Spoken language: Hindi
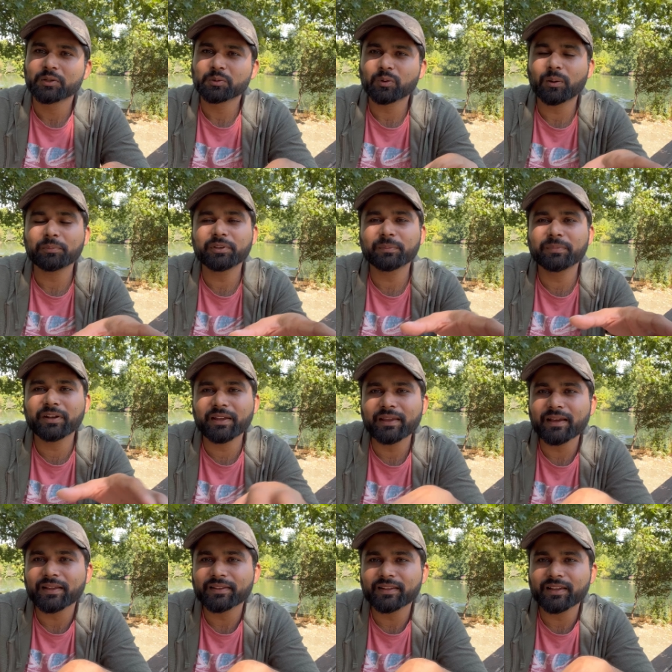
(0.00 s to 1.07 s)
तो हम जब नए
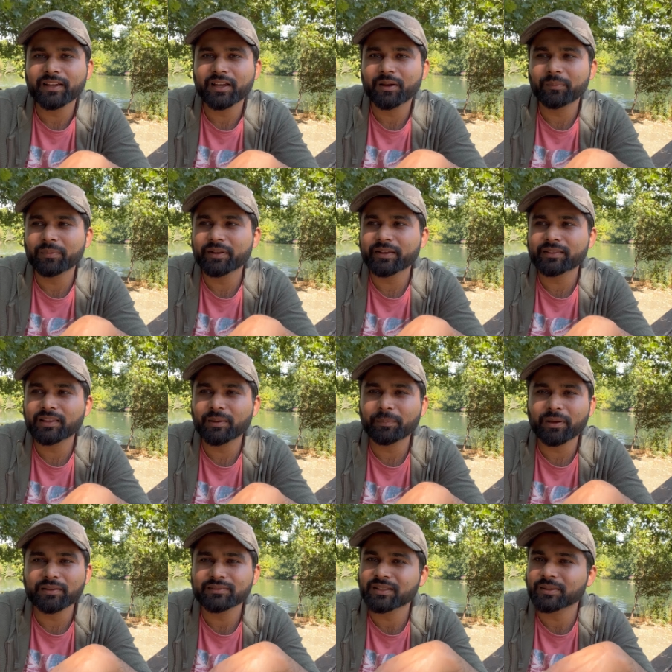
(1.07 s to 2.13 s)
आते हैं हम देखते हैं
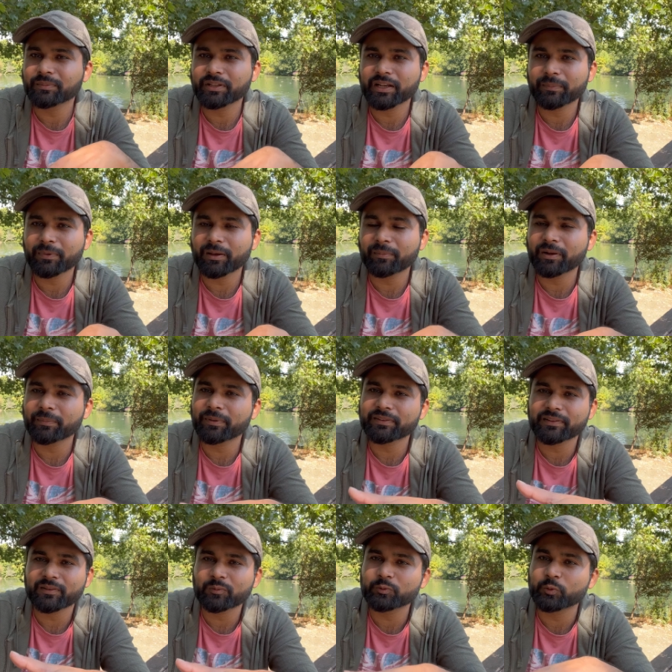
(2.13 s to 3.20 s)
पाँच सात महीने में हमारे पास
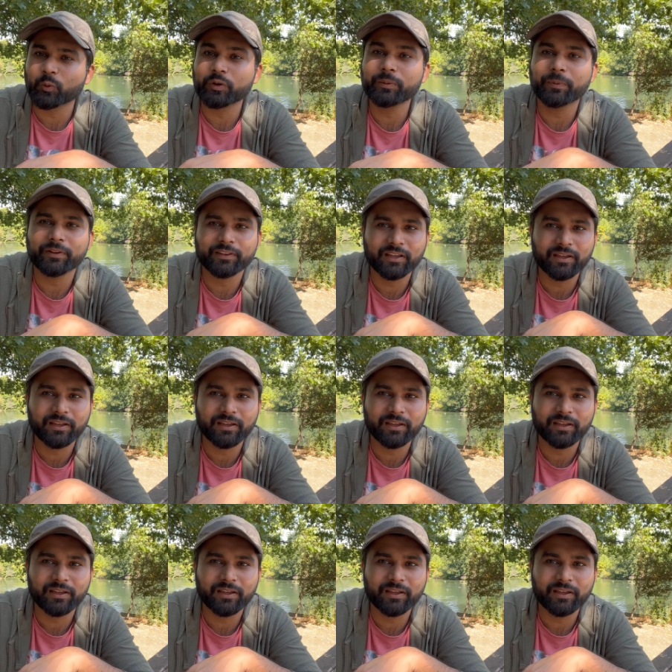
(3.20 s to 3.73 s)
ऐसा कुछ हो नहीं पाता